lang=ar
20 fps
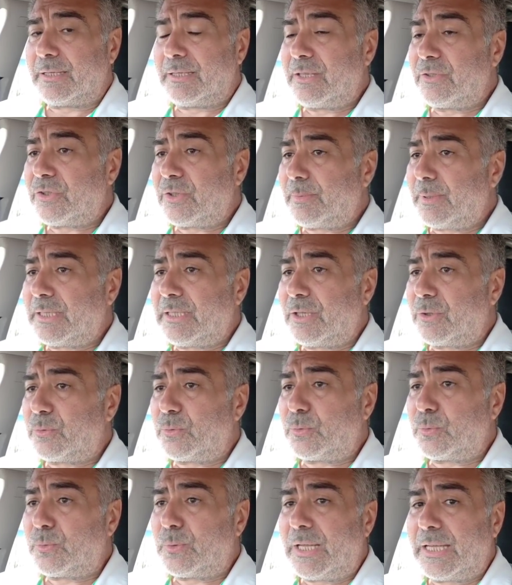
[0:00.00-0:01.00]
يجب أن
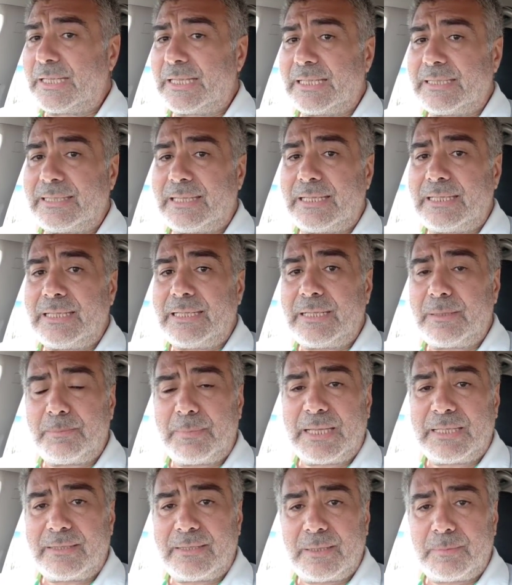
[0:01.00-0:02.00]
يكون هناك دليل
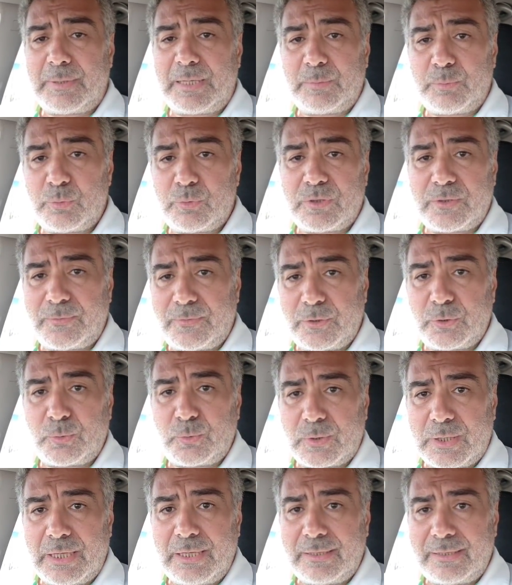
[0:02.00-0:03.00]
مادي ملموس في
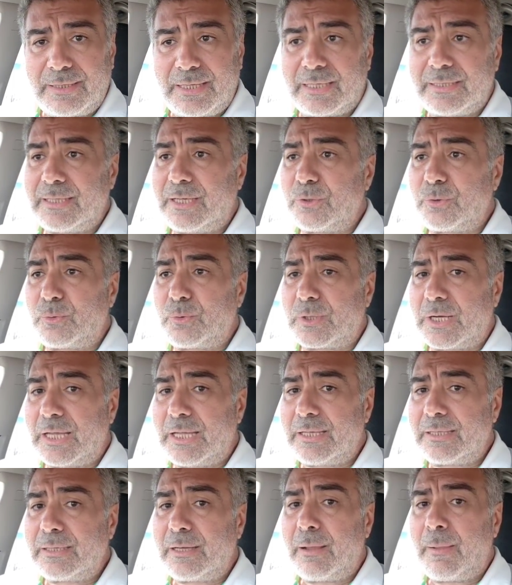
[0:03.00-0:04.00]
القرآن لأن
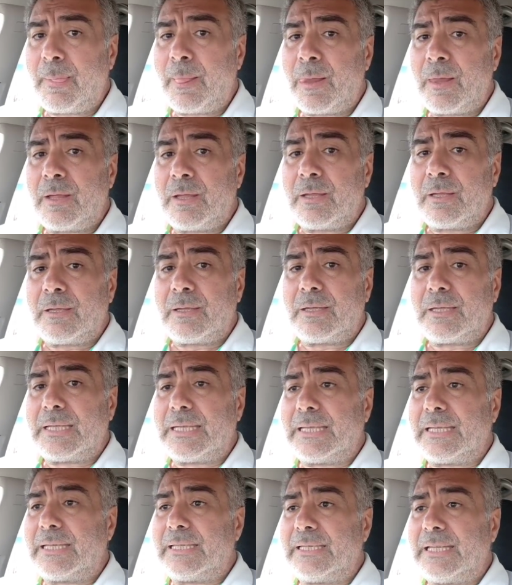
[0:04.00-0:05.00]
القرآن
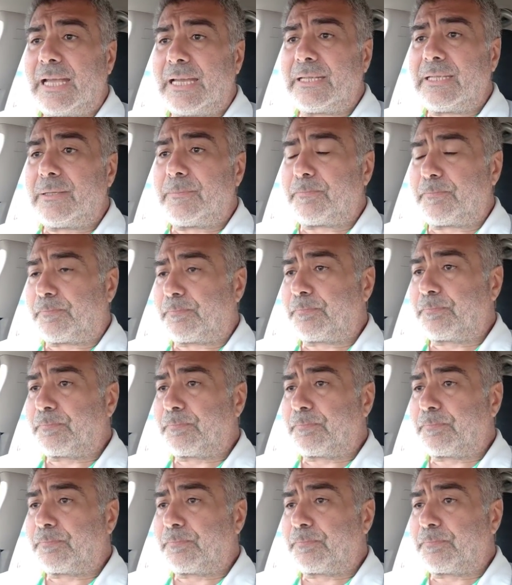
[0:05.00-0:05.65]
آه، يعني